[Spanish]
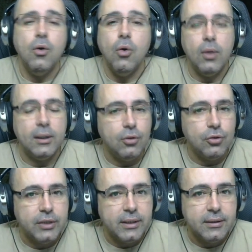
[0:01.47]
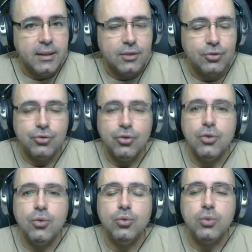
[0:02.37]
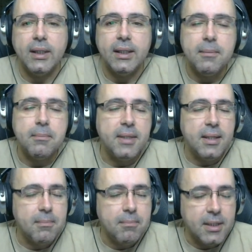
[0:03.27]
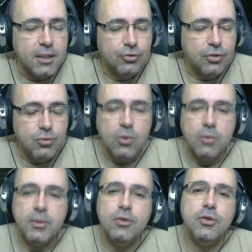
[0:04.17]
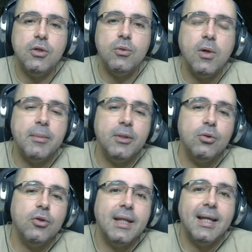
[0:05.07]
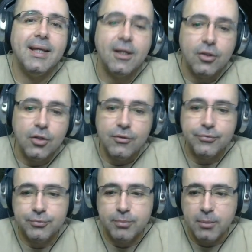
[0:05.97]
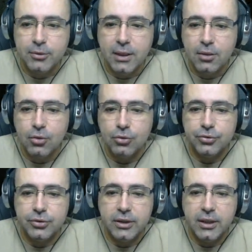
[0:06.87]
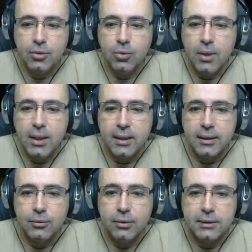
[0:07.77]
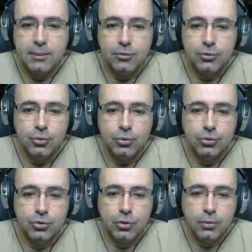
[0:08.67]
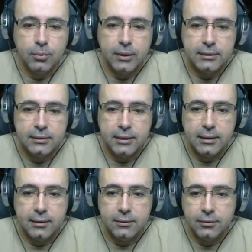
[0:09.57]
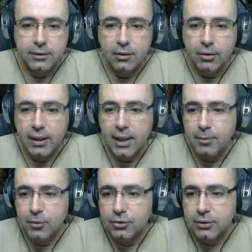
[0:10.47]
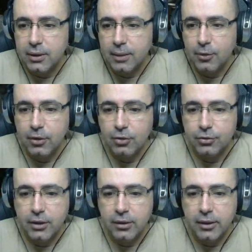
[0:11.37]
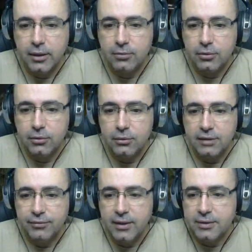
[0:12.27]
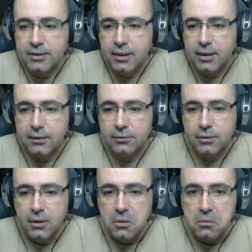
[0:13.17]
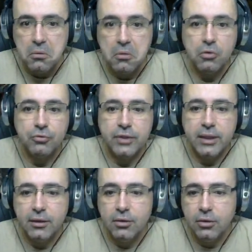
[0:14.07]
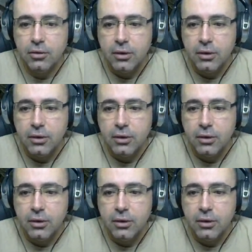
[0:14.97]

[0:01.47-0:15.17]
Hola a todos gente, soy Justo aquí, bienvenidos a un nuevo vídeo y a un nuevo capítulo de Lara Croft. Vamos a continuar, estamos justo pues donde lo dejamos. Hemos encontrado aquí unas flechas, un contenedor,